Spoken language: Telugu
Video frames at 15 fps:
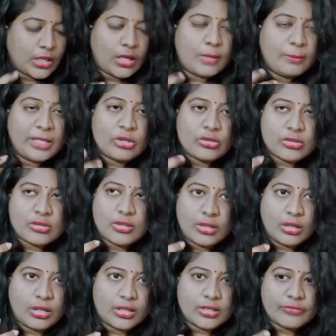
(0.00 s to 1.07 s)
మీరు
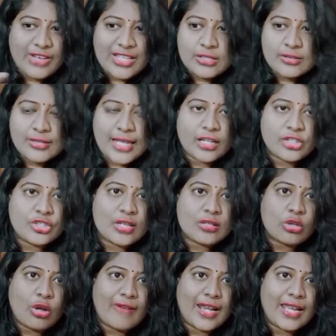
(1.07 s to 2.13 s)
ఫస్ట్ సెలెక్ట్
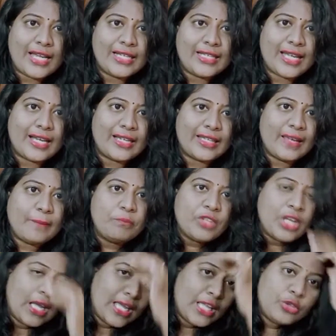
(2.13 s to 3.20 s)
చేసుకోవాలి ఏంటి అంటే
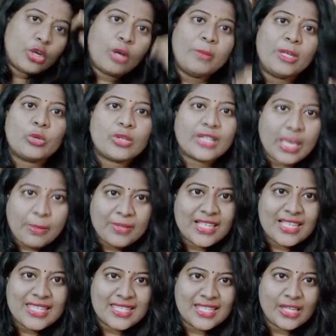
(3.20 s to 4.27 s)
ఇందులో మీకు
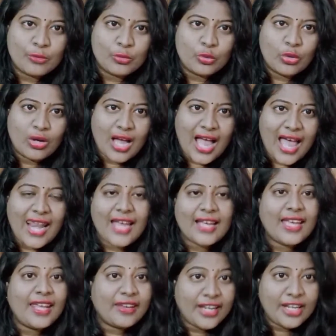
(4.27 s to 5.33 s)
కెమికల్స్ లేవు
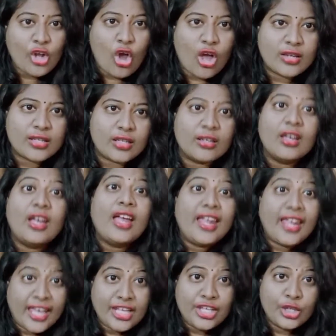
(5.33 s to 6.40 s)
అలాగే రెడ్ ఆనియన్
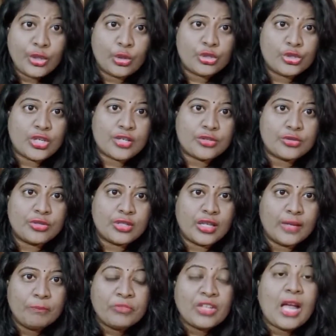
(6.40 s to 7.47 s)
హెయిర్ని గ్రోత్ చేస్తుంది
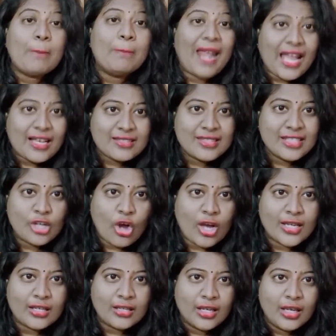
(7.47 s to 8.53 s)
బ్లాక్ సీడ్
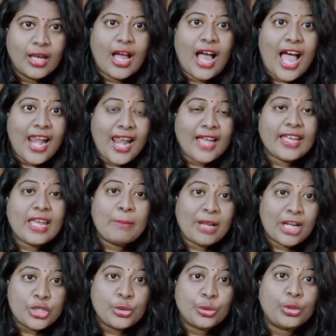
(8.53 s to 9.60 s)
ఆయిల్ అలాగే
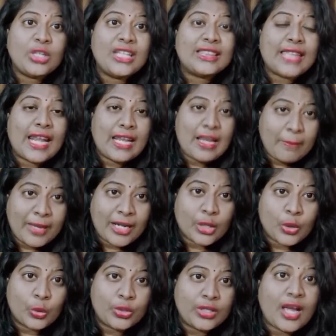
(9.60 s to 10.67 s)
మన జుట్టుని
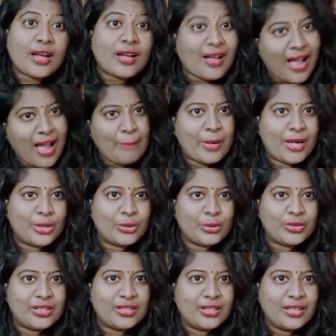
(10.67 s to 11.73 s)
తెల్లబడకుండా కాపాడుతుంది